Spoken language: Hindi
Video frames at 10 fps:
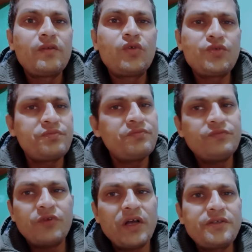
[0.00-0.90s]
कुछ
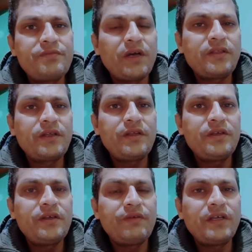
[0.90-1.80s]
वहां से बात करने
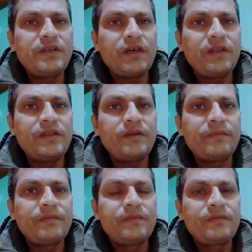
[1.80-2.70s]
की आवाज़ नहीं आ रही थी
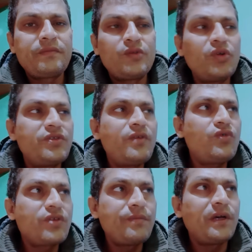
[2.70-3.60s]
तो इसने
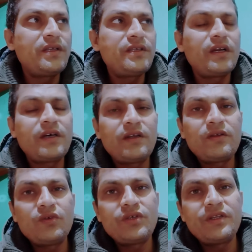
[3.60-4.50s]
उसके पास जाकर
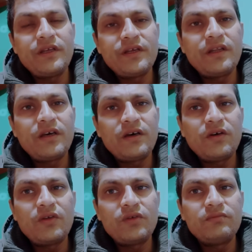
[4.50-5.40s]
उसे देखना
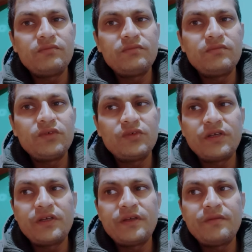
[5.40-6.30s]
और
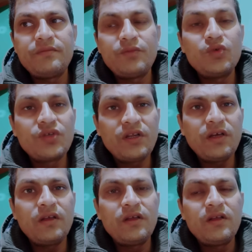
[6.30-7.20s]
उसे
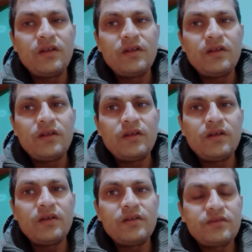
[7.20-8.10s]
पूछना
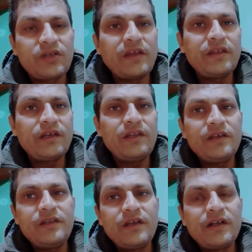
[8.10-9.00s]
चाहिए था
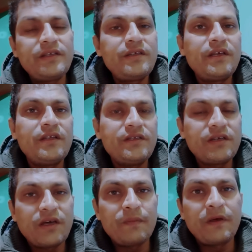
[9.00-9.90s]
लेकिन ये आ गया सीधा
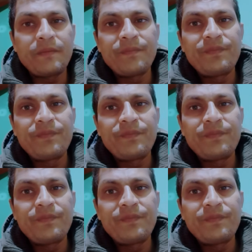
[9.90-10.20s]
नीचे घर पर